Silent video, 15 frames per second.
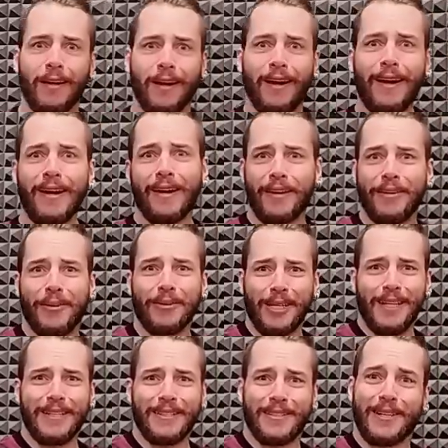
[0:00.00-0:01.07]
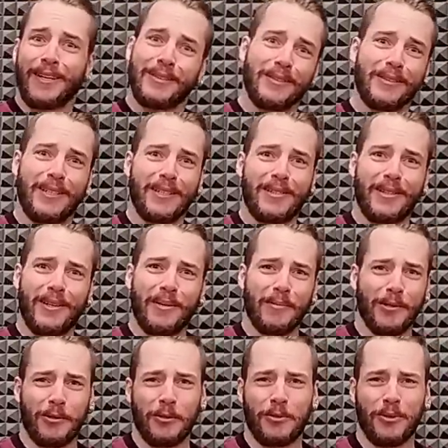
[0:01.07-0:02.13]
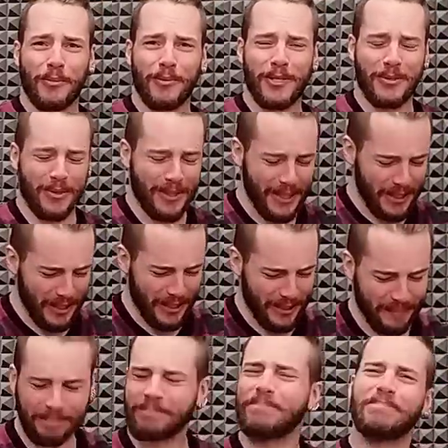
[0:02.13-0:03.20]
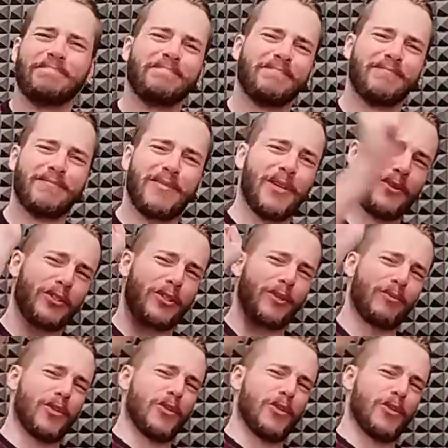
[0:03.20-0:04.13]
Rare et anglaise Décidément que surprise sur cette chaîne Bonjour,